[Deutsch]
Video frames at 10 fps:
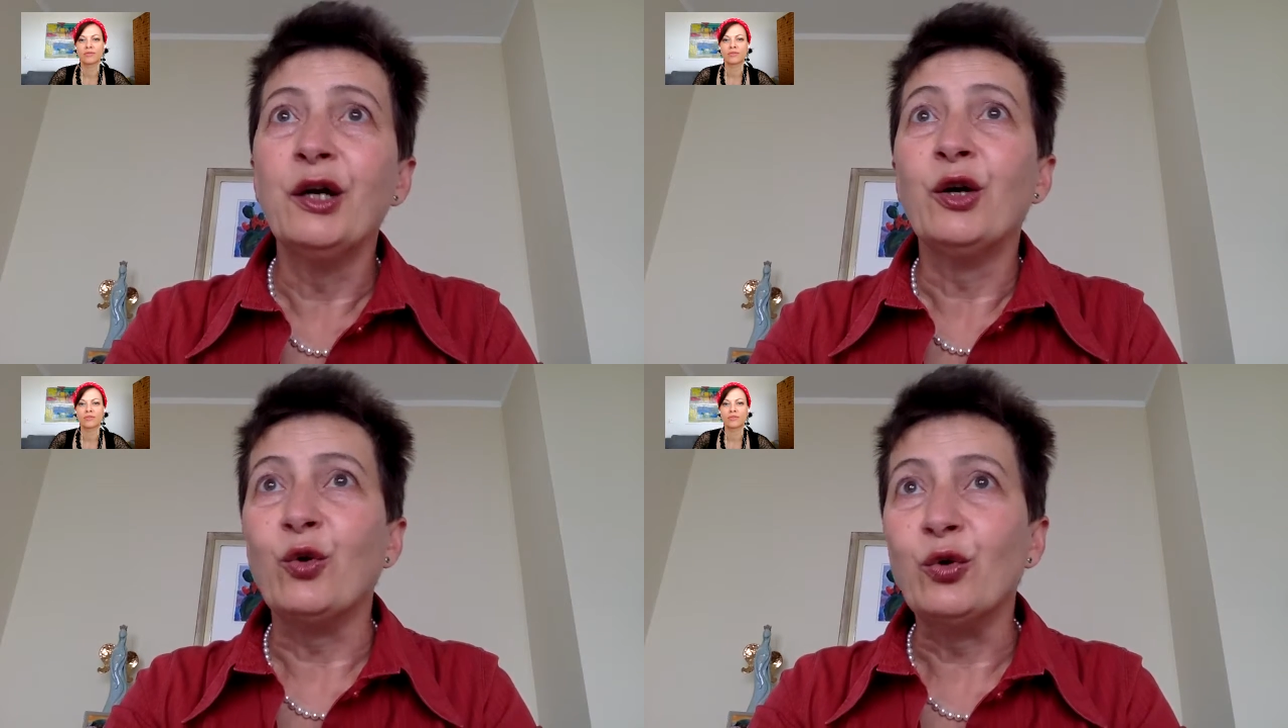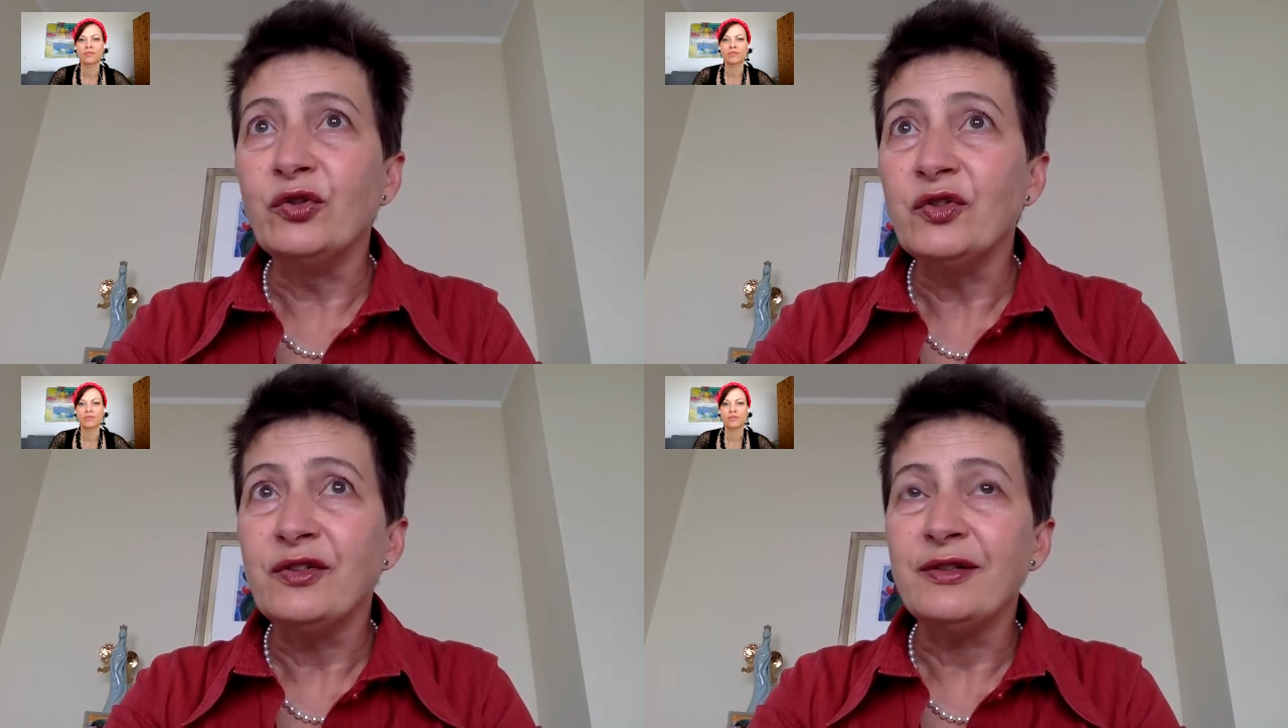
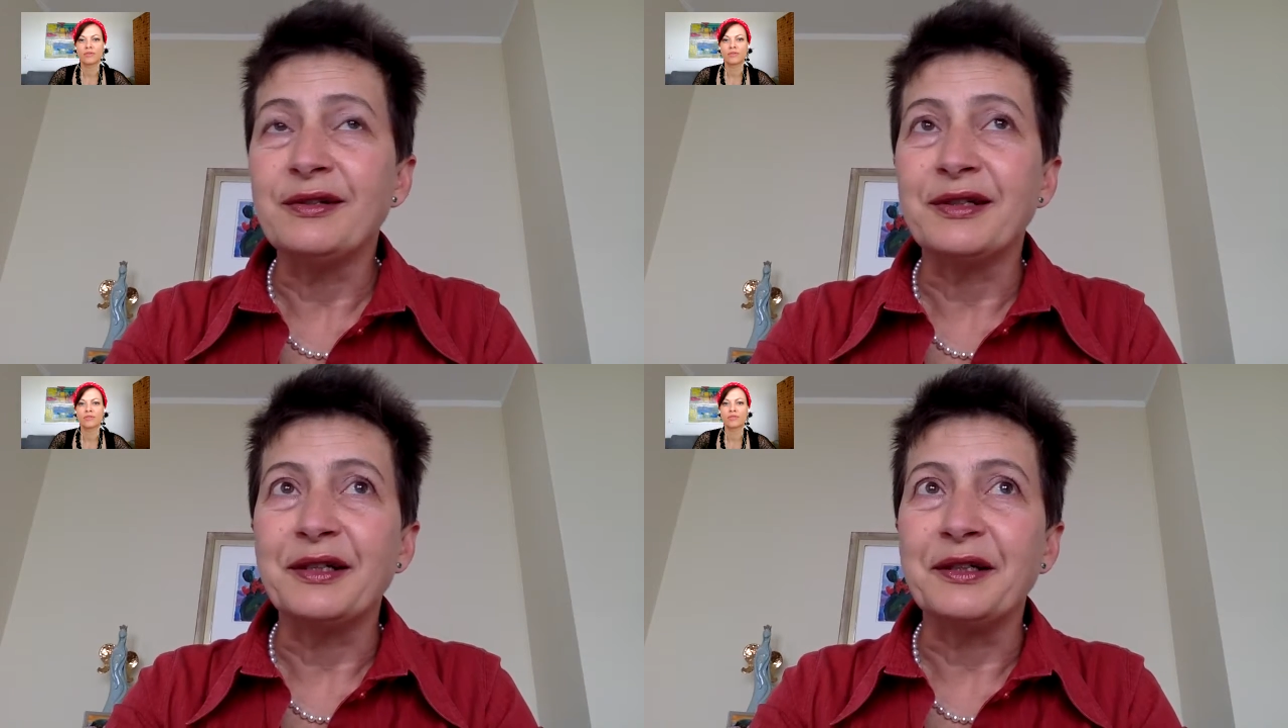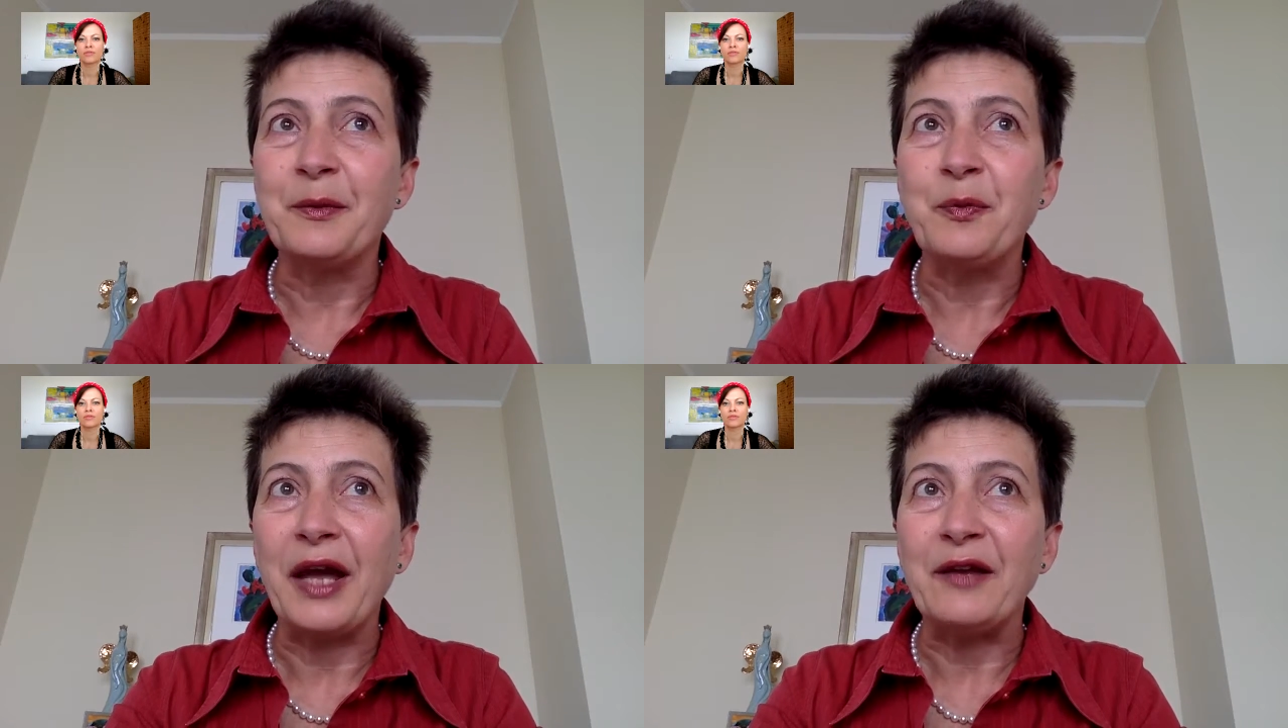Und
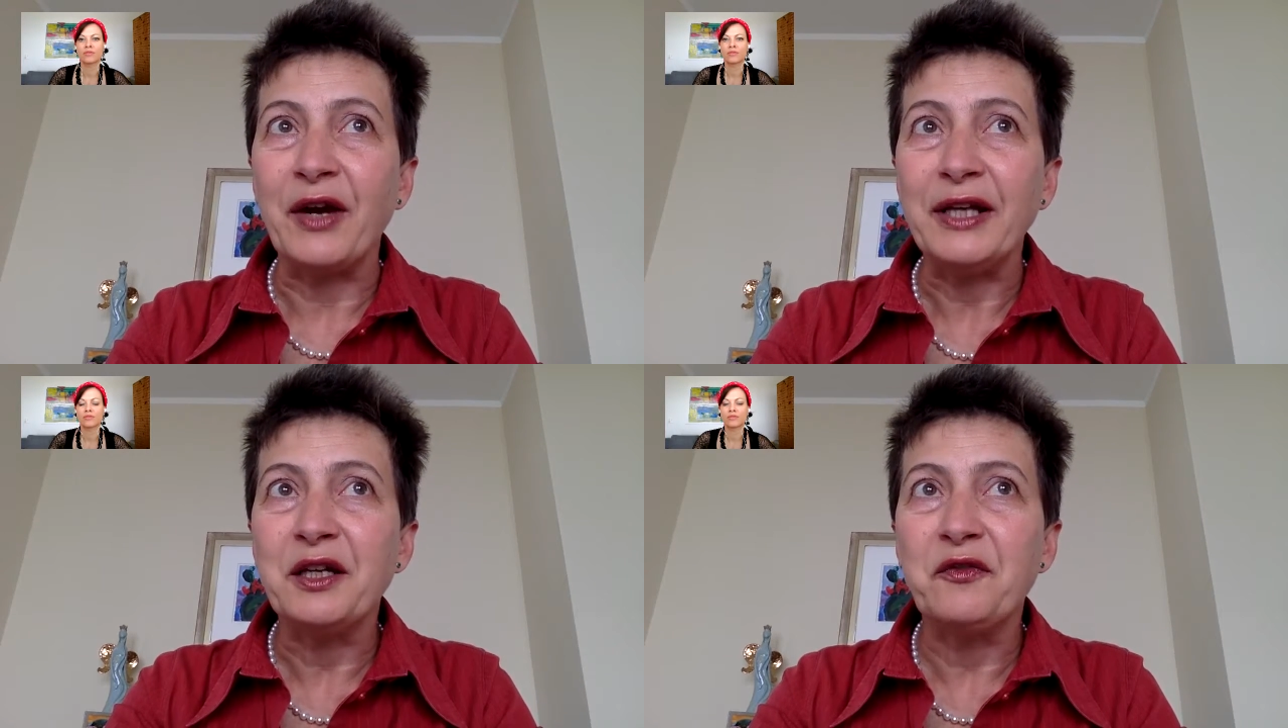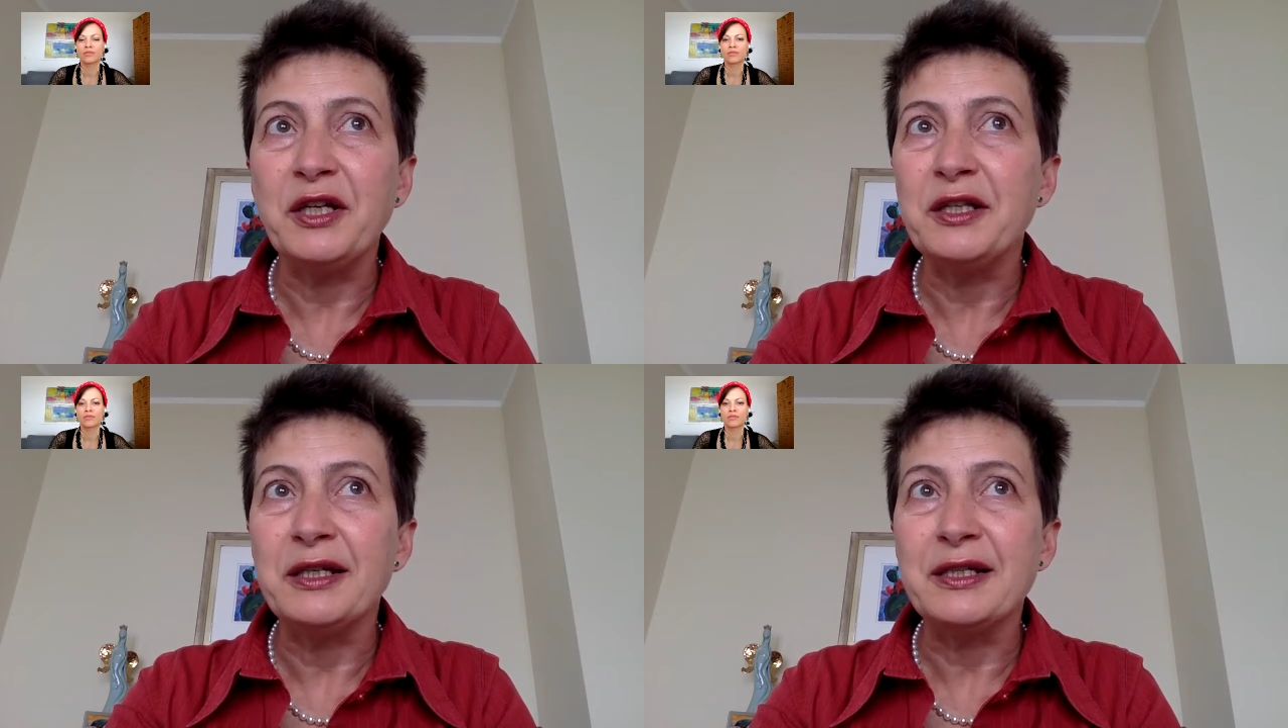ähm, ein weiterer
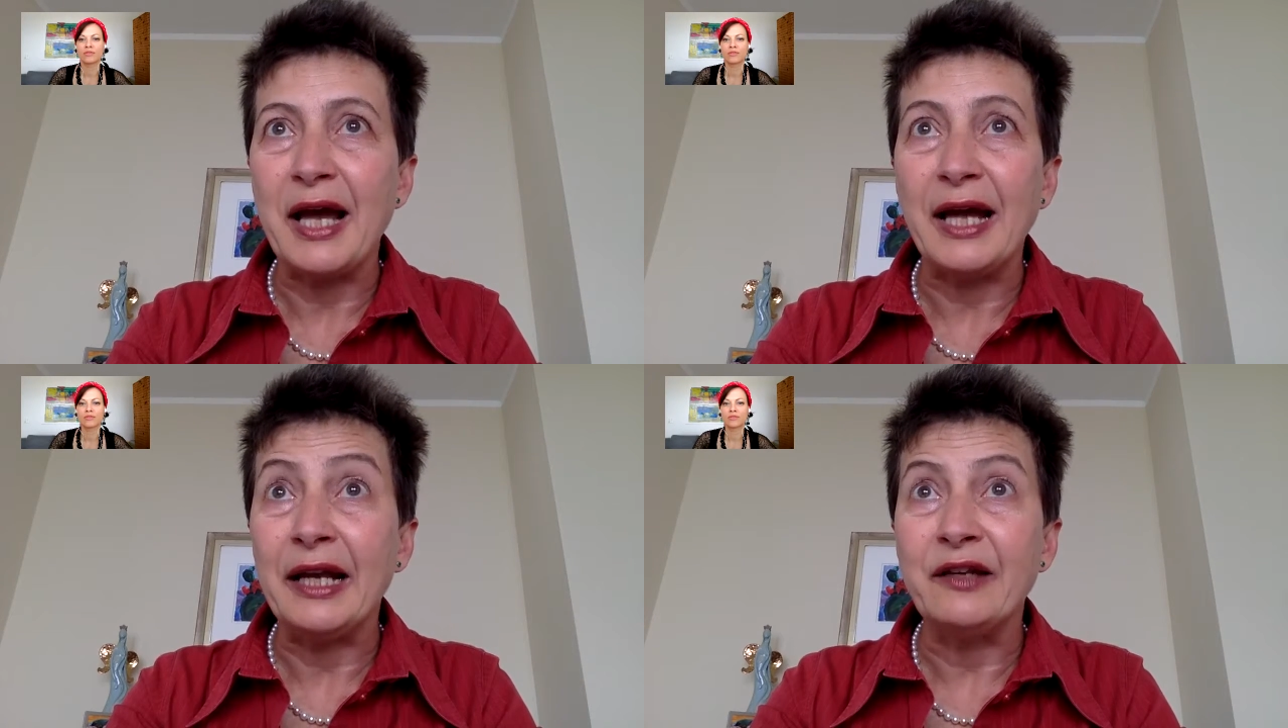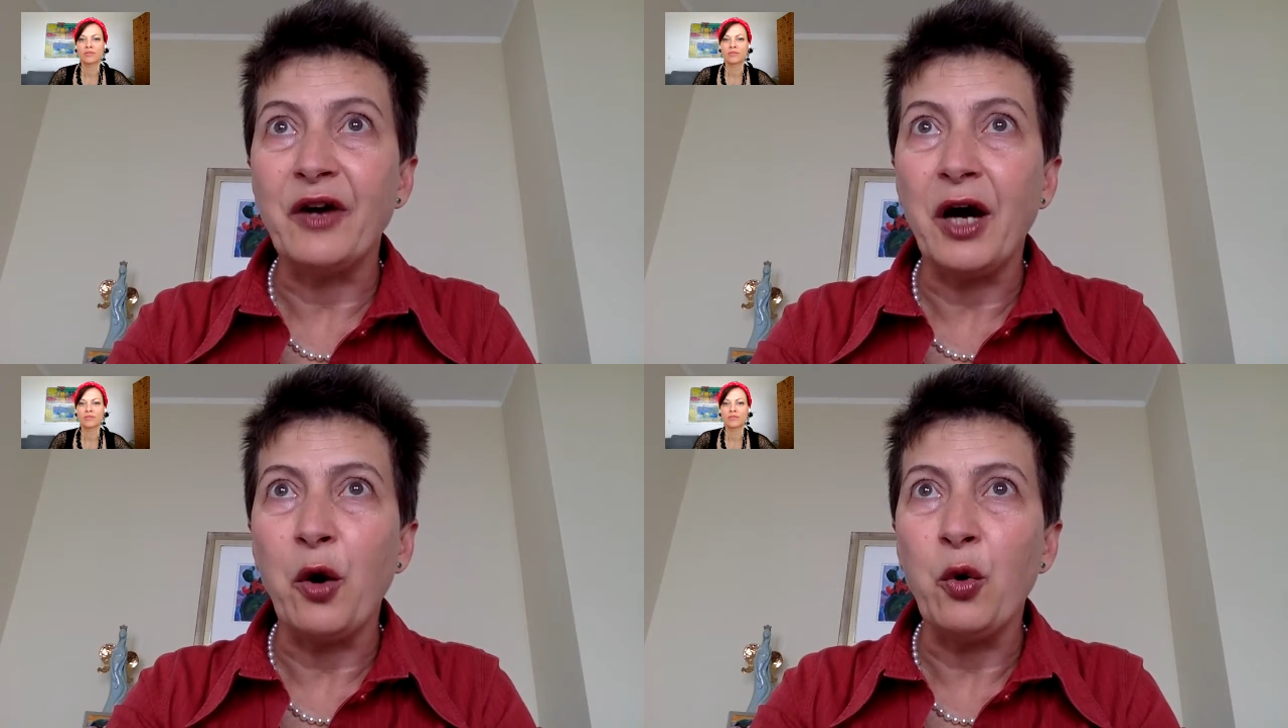wichtiges Highlight
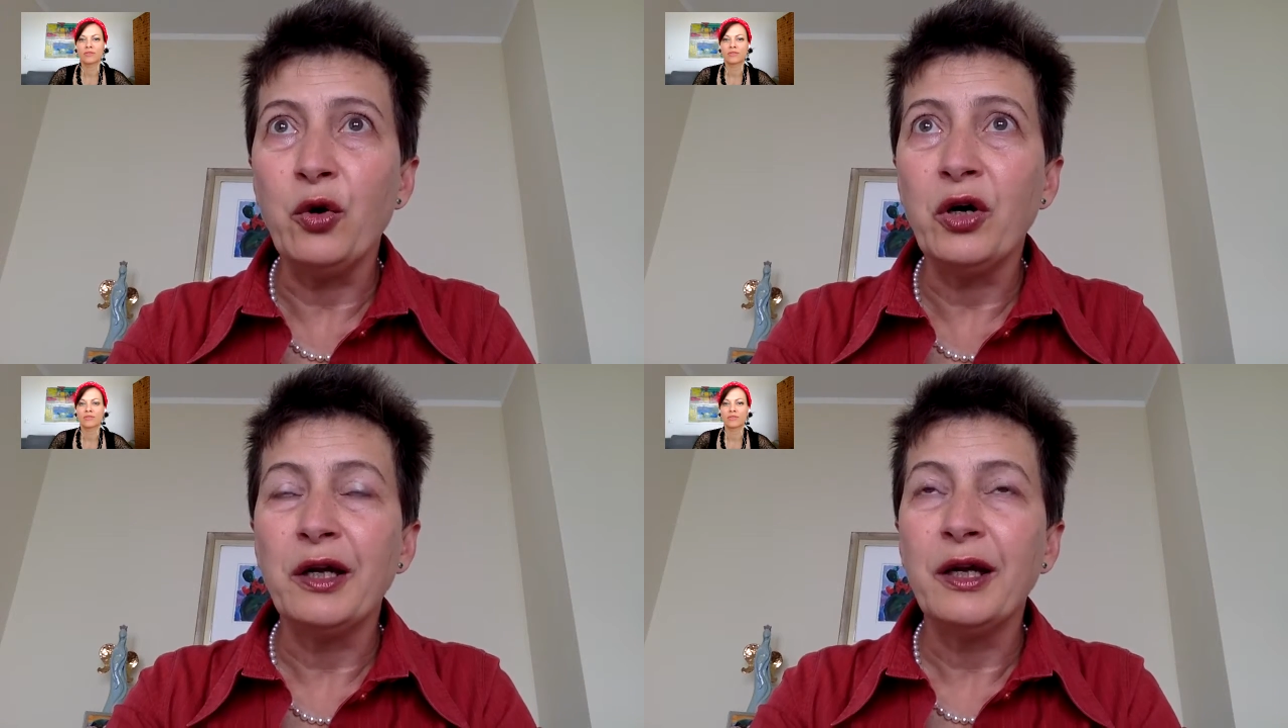war auch,